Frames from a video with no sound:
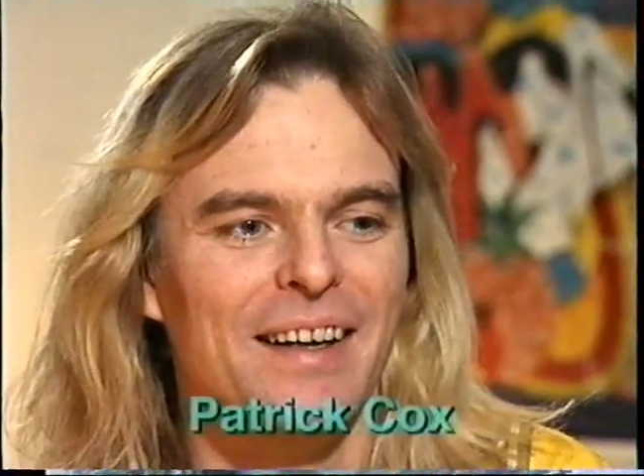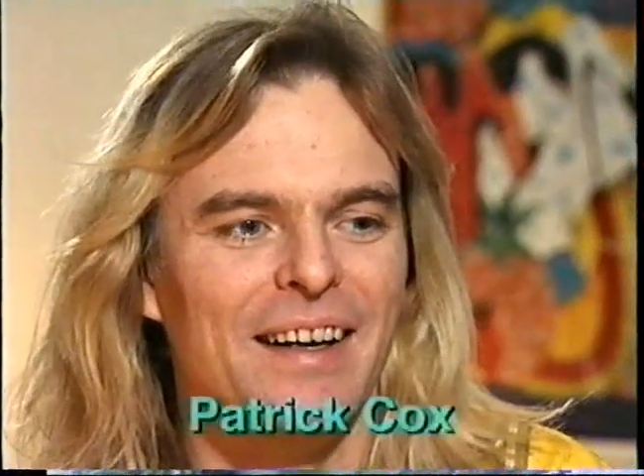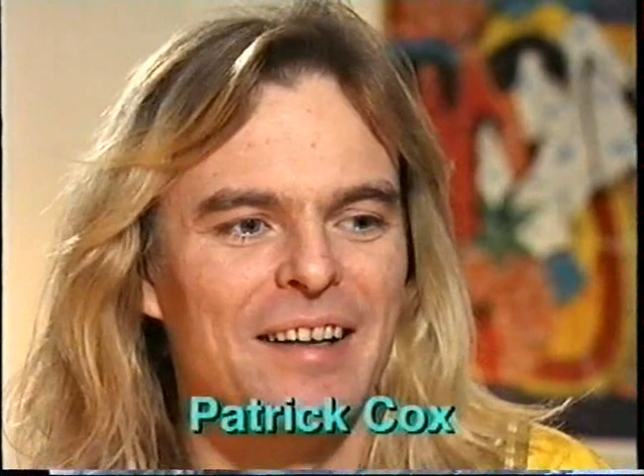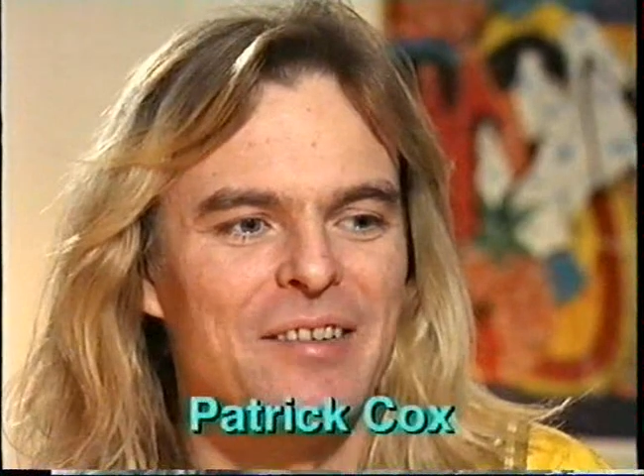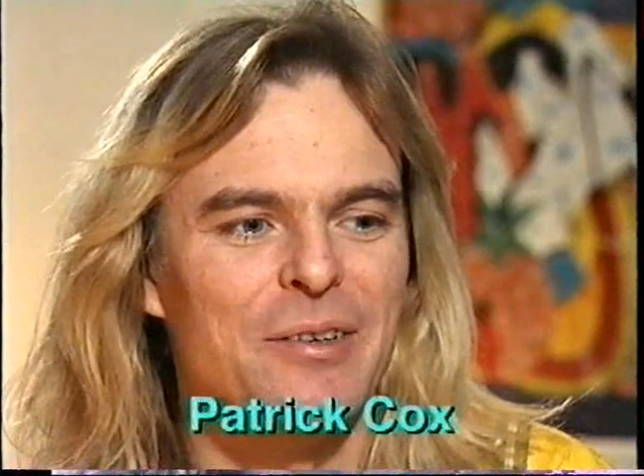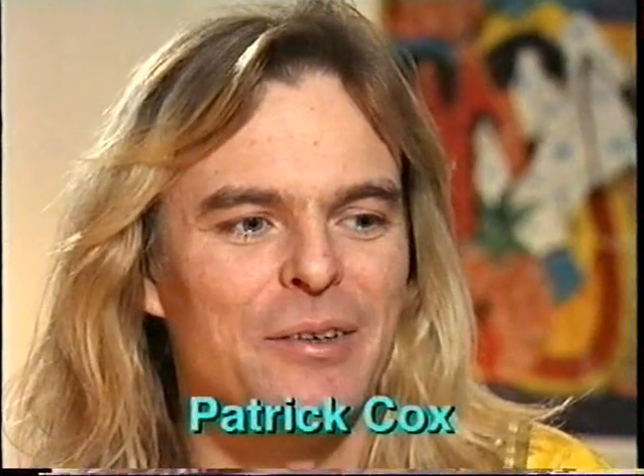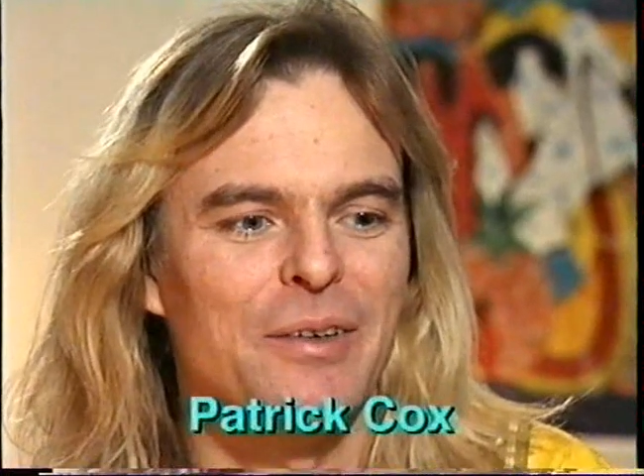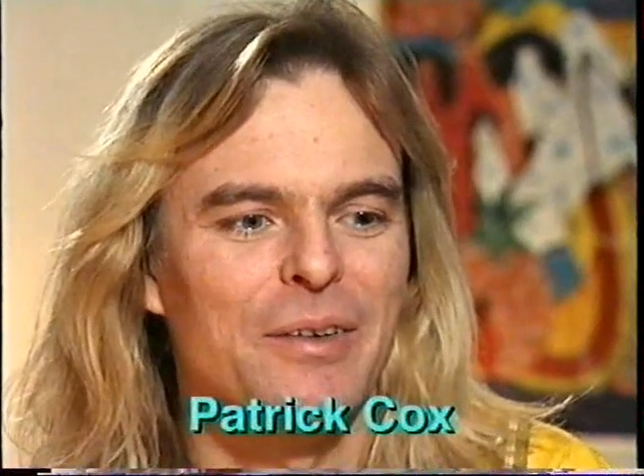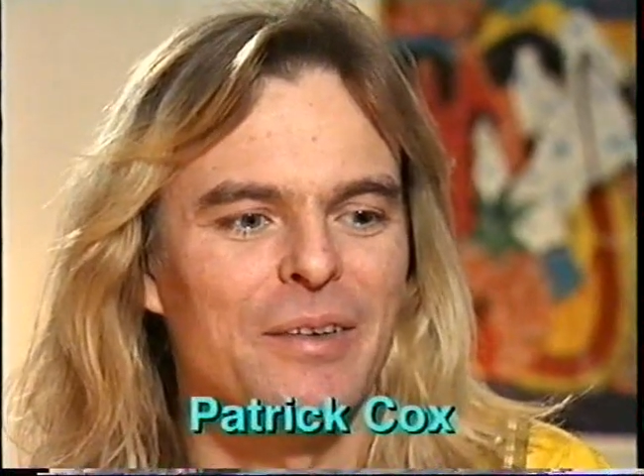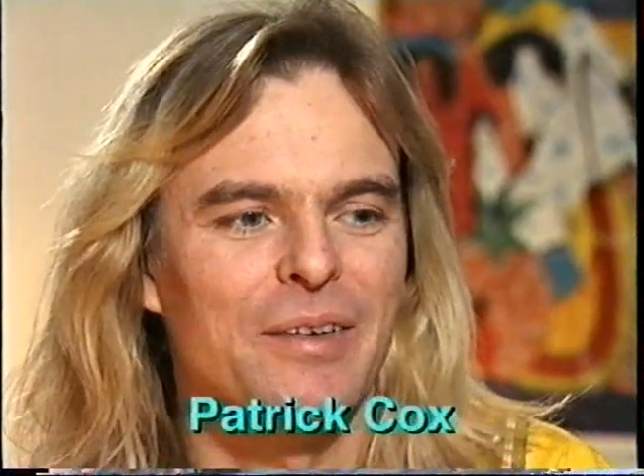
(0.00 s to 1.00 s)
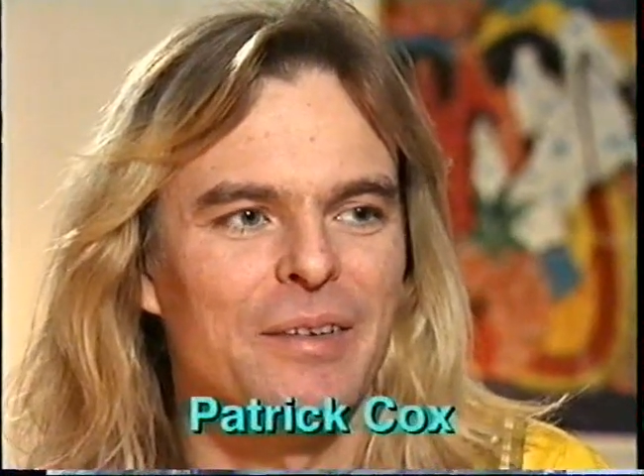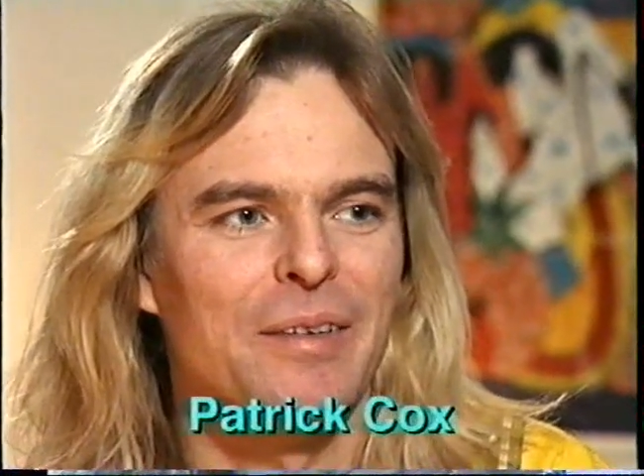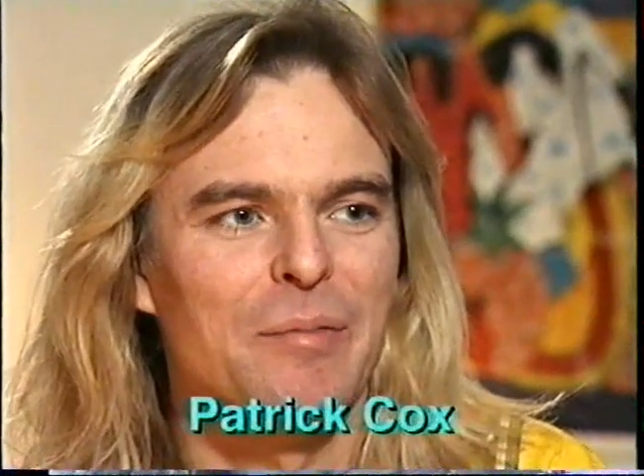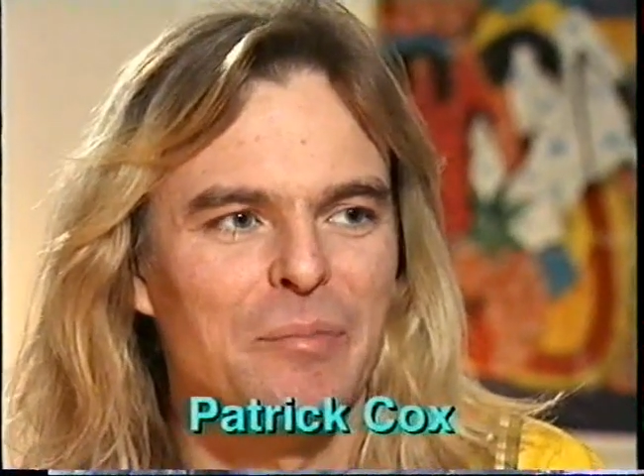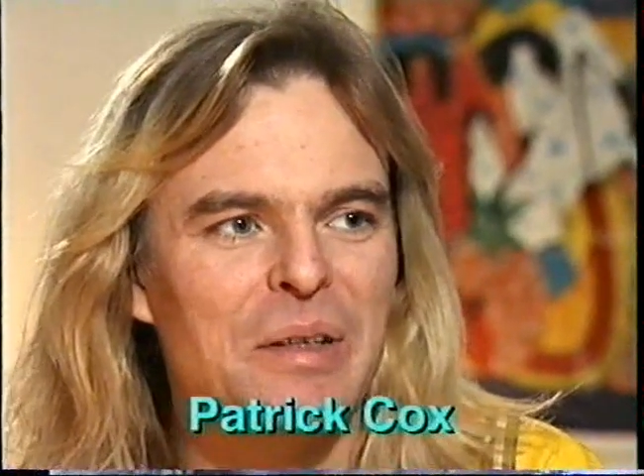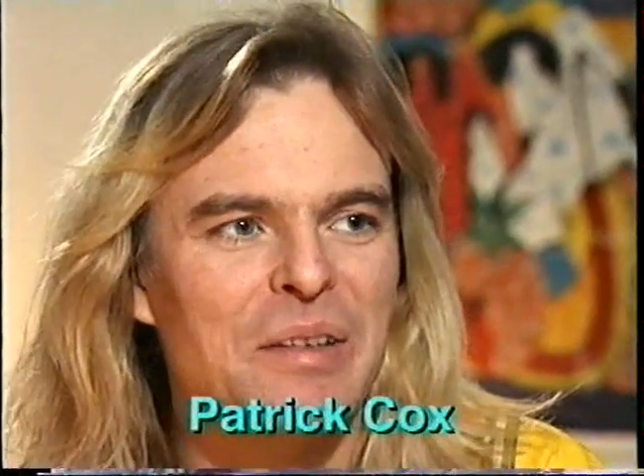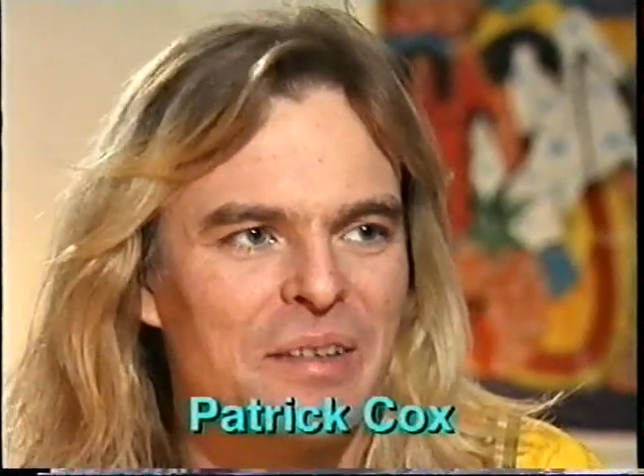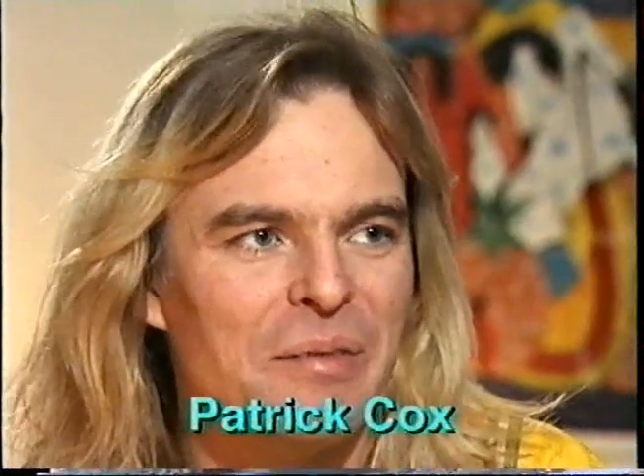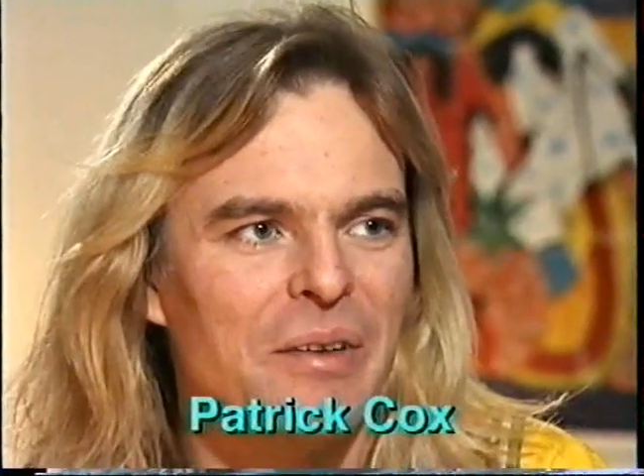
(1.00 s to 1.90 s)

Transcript: Also äh, mit